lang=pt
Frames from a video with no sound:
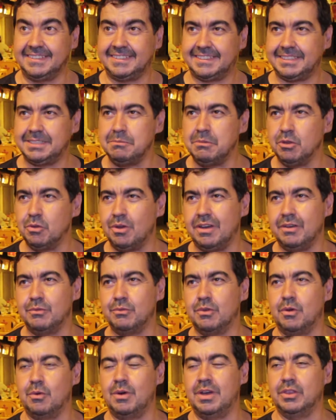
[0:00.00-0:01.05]
cima de uma,
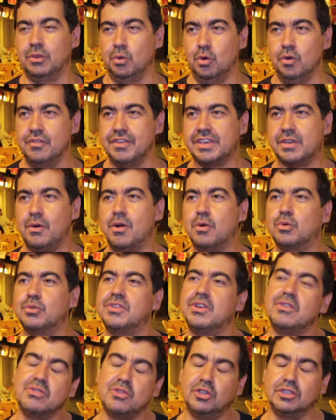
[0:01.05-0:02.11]
uma nuvem, que é um
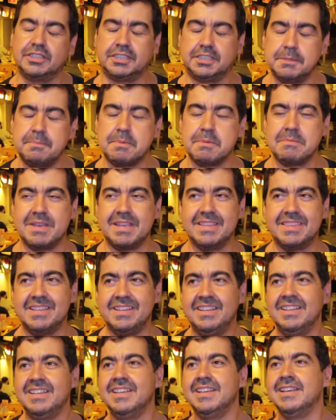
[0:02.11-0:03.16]
algodão doce de pimenta,